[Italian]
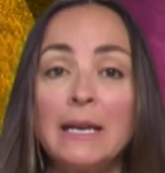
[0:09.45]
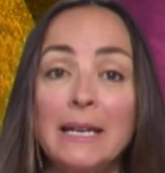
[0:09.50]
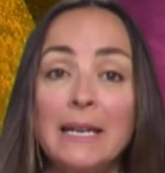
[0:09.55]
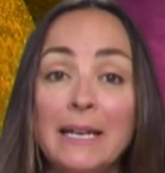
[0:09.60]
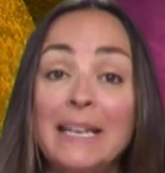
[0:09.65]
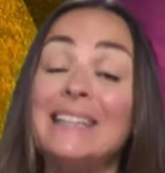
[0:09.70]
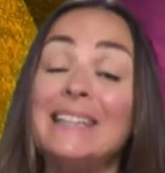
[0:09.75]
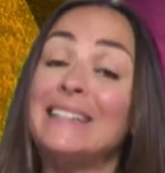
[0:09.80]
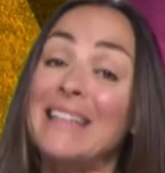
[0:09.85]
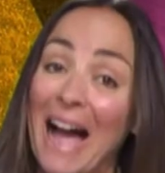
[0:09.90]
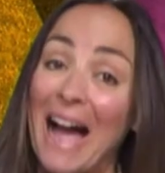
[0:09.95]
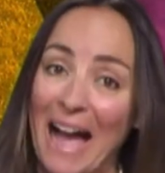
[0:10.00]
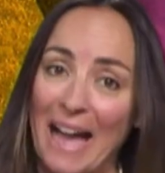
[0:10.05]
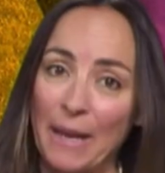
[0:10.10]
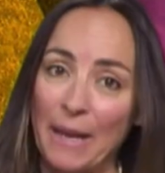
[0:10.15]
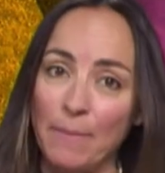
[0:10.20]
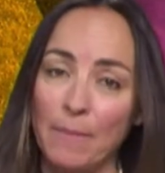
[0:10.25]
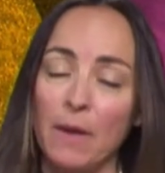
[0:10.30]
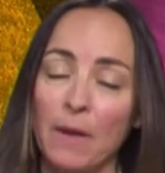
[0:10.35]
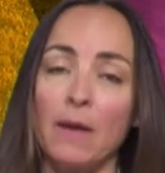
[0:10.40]
il
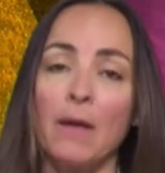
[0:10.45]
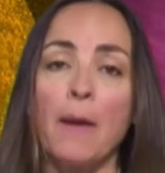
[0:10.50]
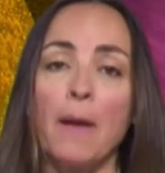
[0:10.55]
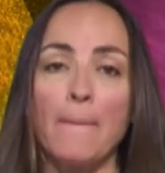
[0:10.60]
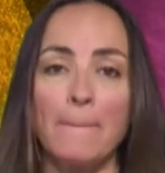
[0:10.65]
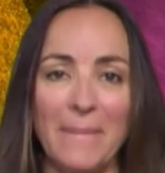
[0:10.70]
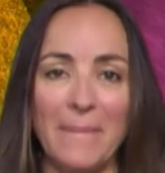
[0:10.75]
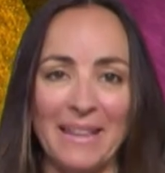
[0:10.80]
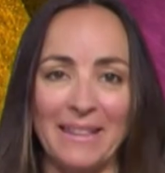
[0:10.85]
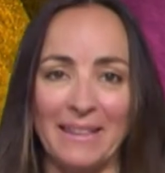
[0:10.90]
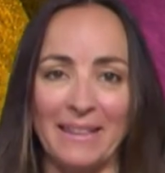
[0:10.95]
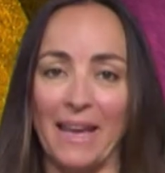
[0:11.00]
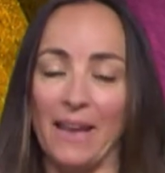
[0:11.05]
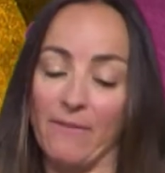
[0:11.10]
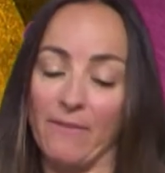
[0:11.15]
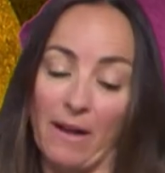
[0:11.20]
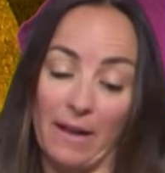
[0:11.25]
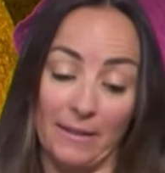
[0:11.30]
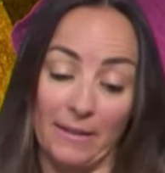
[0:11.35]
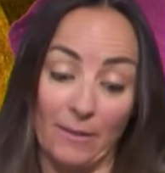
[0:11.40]
Time
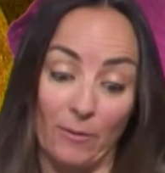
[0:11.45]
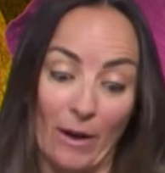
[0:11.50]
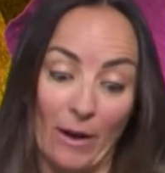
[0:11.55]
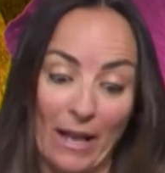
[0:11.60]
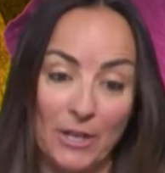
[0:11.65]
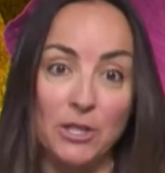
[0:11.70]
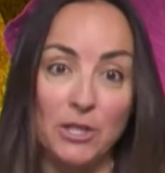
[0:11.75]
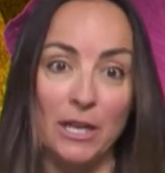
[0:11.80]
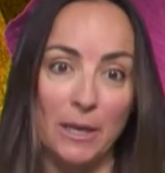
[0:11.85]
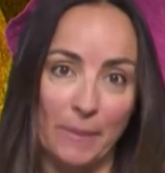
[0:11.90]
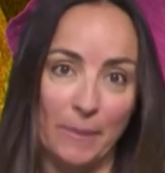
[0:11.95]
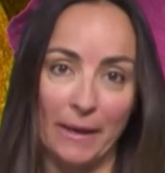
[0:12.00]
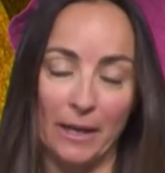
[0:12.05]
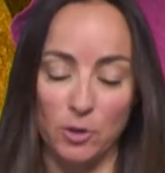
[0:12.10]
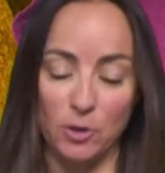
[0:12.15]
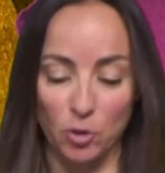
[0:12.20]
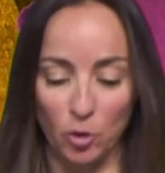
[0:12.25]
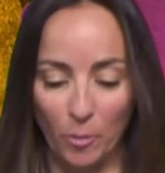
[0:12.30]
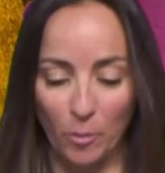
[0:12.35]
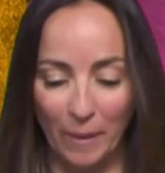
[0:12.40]
metteva, devo leggerli
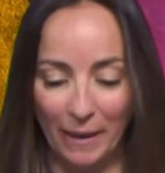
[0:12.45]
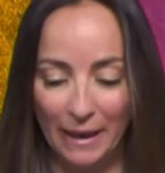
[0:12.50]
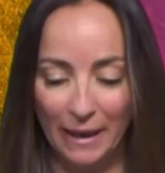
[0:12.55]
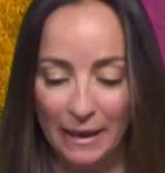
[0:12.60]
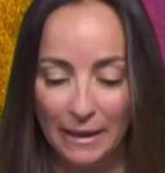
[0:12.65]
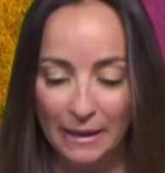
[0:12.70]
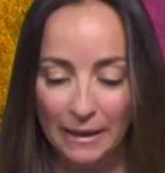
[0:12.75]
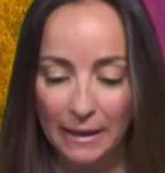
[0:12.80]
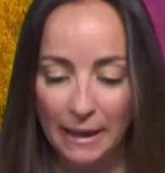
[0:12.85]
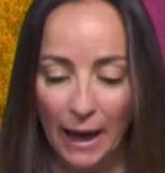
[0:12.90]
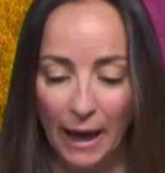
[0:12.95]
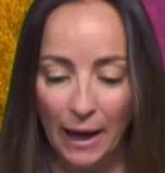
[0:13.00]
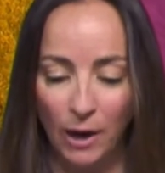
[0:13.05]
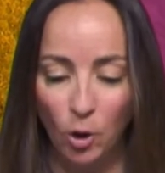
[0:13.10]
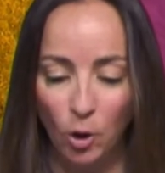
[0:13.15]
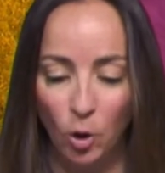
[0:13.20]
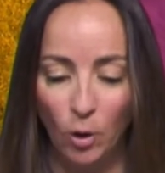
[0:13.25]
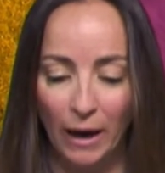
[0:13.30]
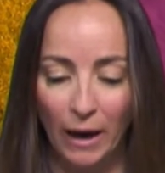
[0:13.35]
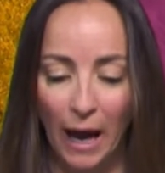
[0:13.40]
perché sono parecchi,
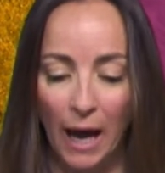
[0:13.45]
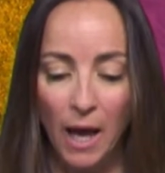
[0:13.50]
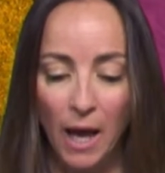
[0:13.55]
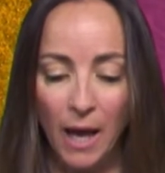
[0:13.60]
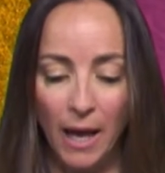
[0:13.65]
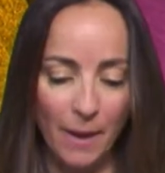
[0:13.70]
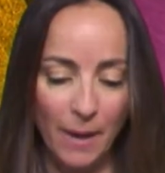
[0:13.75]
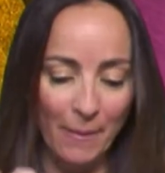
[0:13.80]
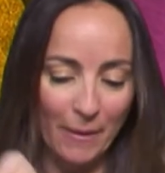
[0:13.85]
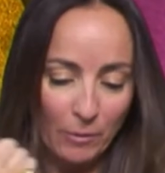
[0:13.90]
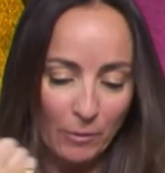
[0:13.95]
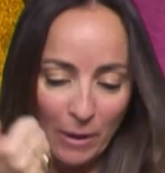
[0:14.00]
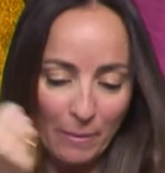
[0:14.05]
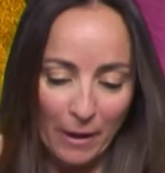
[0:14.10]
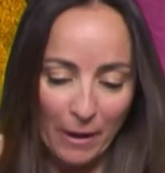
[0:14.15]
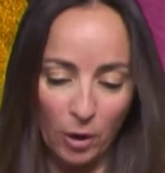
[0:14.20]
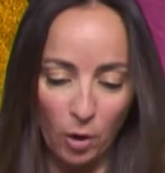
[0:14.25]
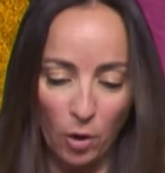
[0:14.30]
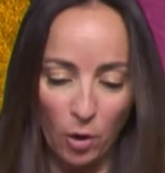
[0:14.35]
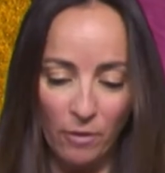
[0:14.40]
allora Emmanuel
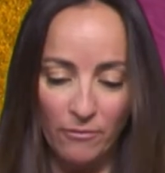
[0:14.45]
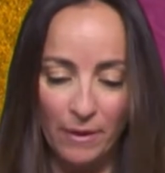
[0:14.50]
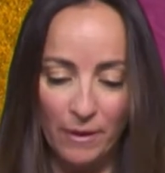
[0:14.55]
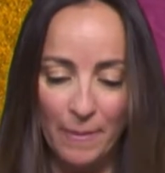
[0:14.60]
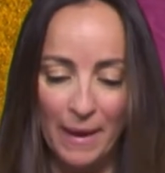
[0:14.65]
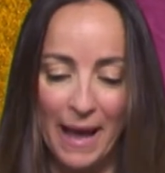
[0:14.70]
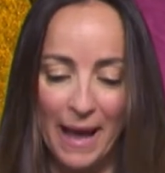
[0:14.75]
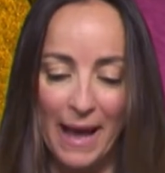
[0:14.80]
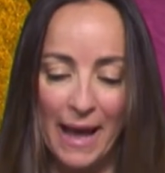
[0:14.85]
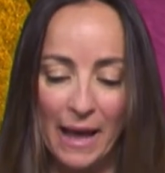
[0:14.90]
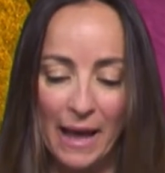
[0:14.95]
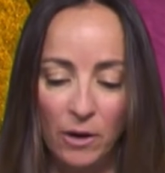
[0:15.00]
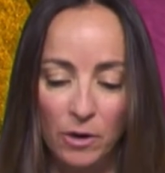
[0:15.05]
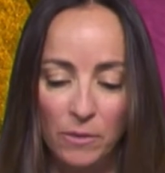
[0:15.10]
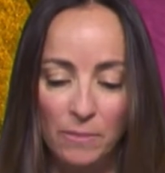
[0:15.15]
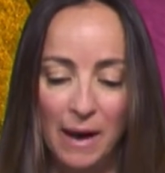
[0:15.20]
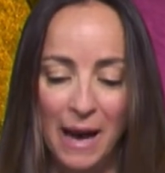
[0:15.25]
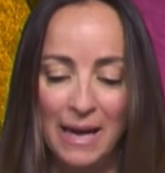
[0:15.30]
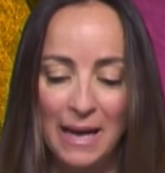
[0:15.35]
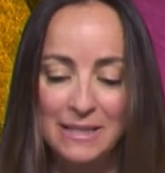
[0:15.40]
Macron, vabbè,
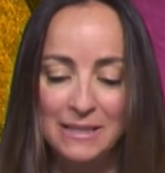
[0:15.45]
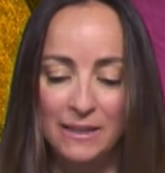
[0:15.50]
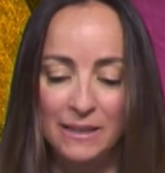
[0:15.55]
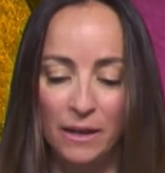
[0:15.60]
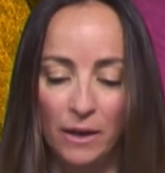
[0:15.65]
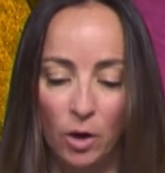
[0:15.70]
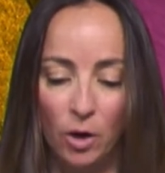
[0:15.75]
Elon Musk,